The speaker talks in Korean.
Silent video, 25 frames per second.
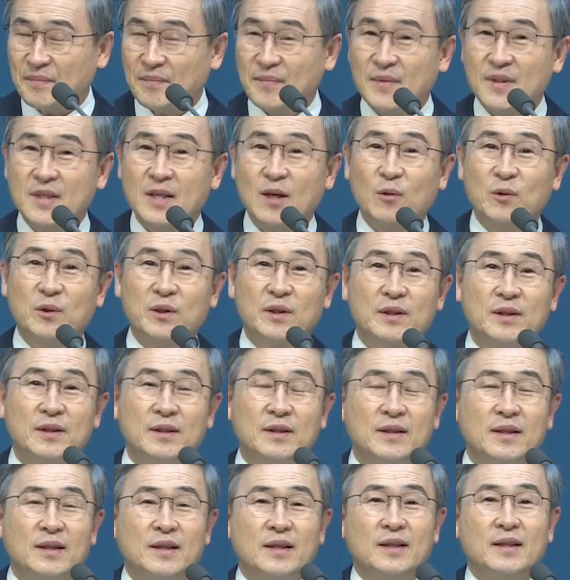자
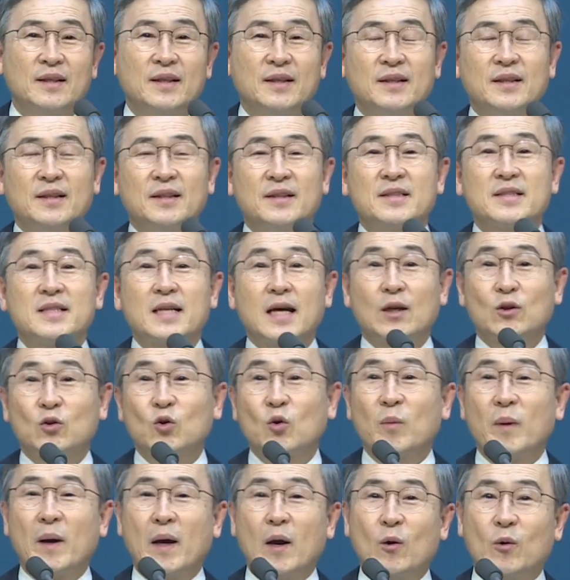오늘
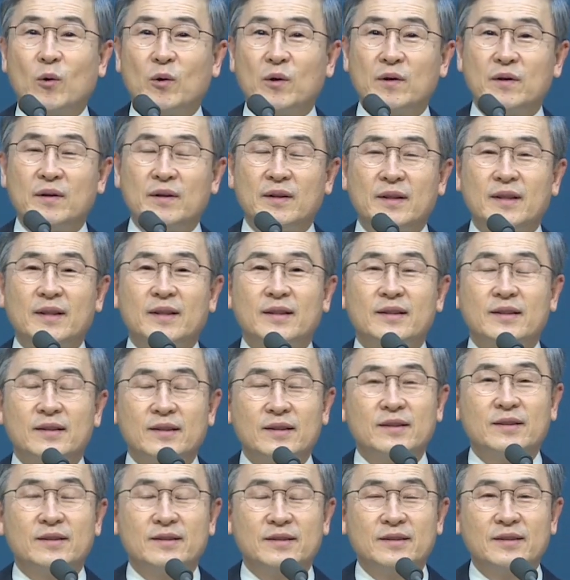사도 바울
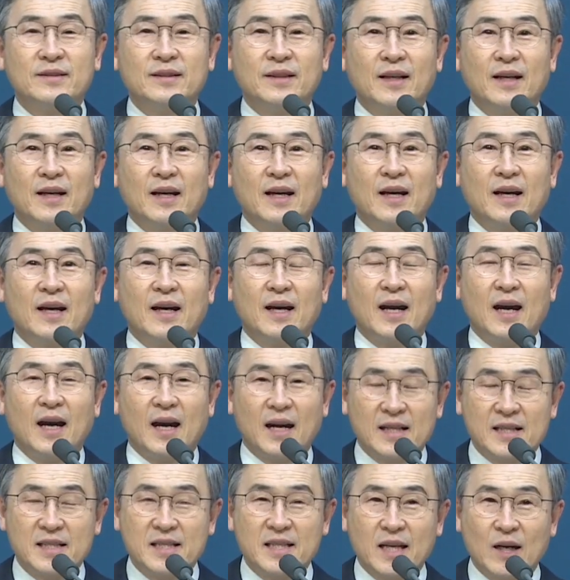그는
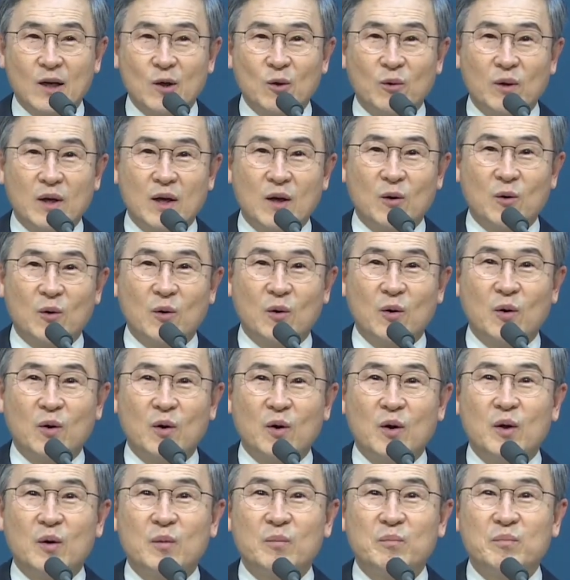아시아로
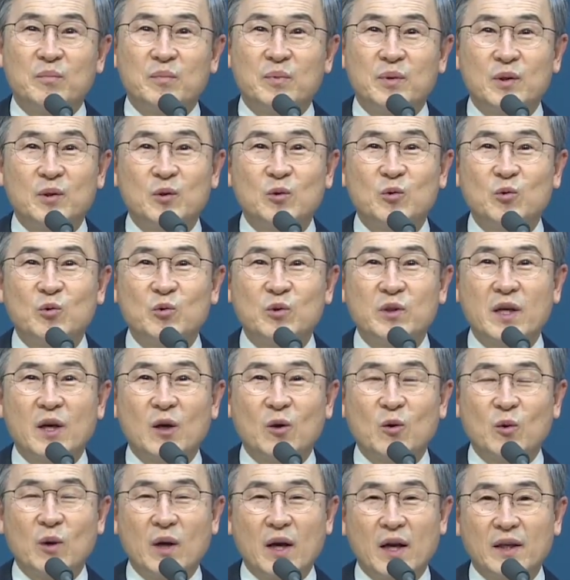가고
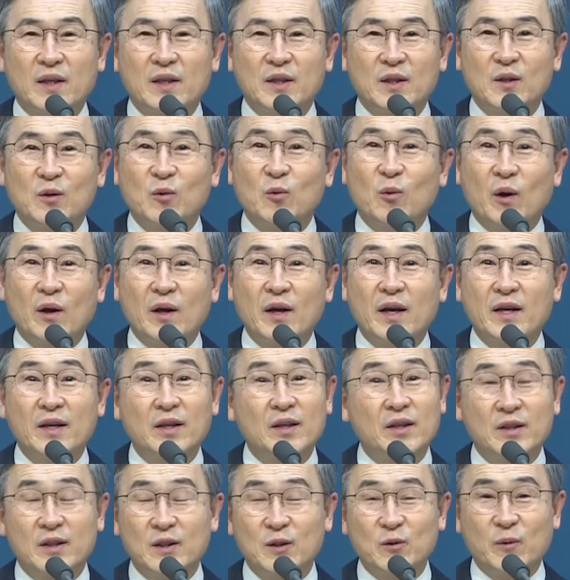비두니아로 가기를
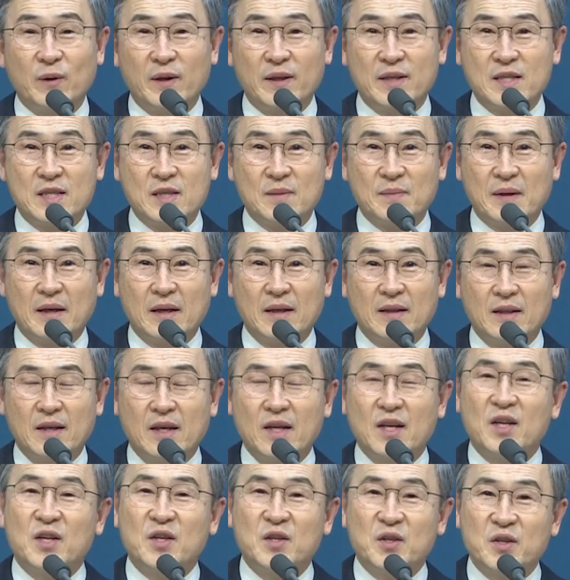원하여 기도했지만
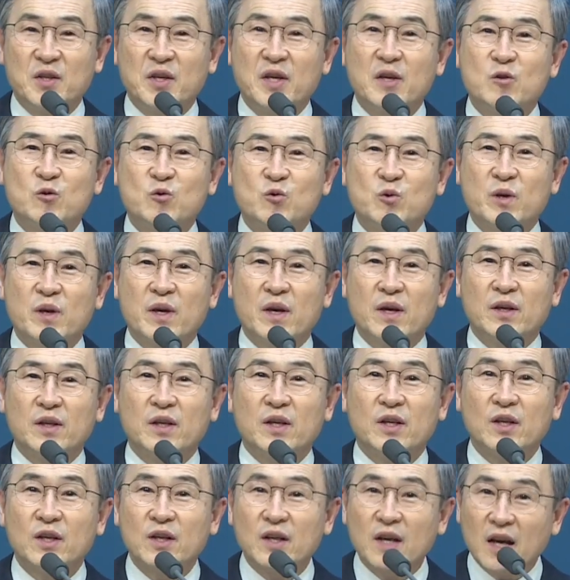예수의
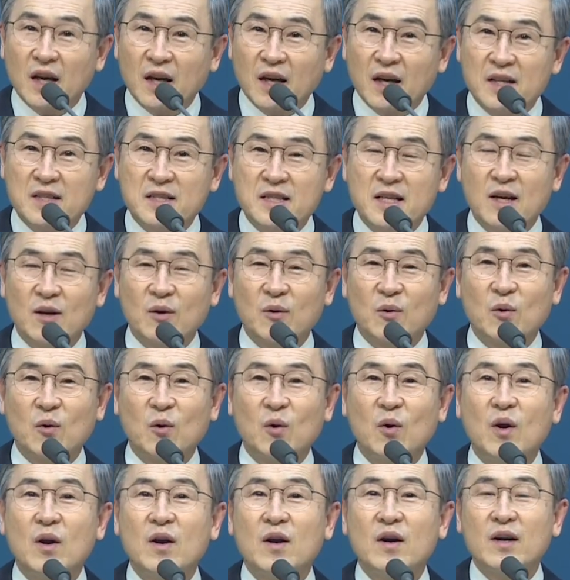영이 허락하지
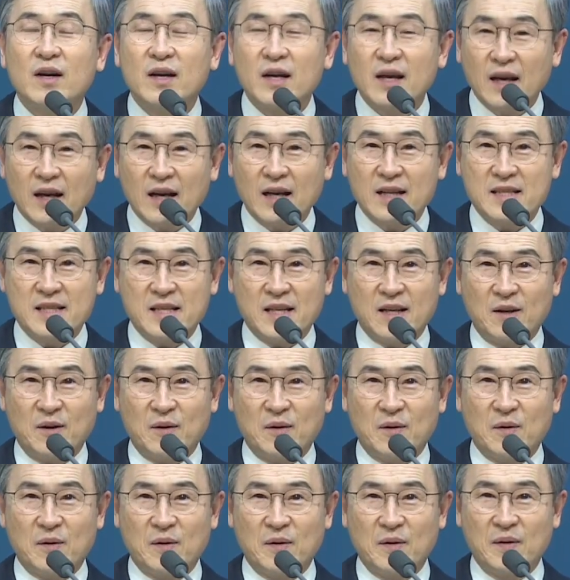않고 허락하지
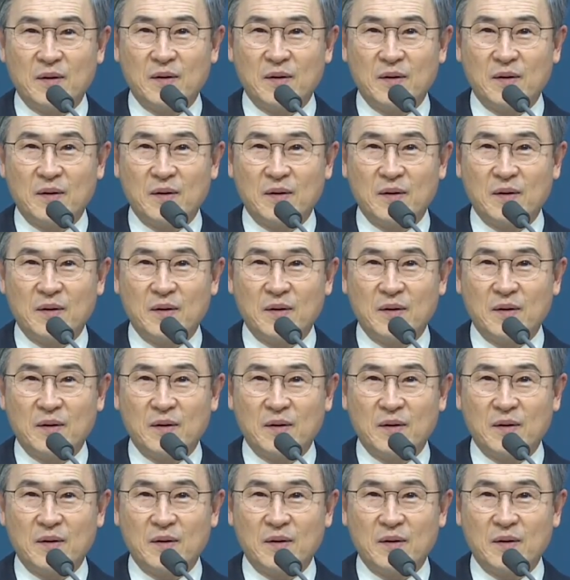않고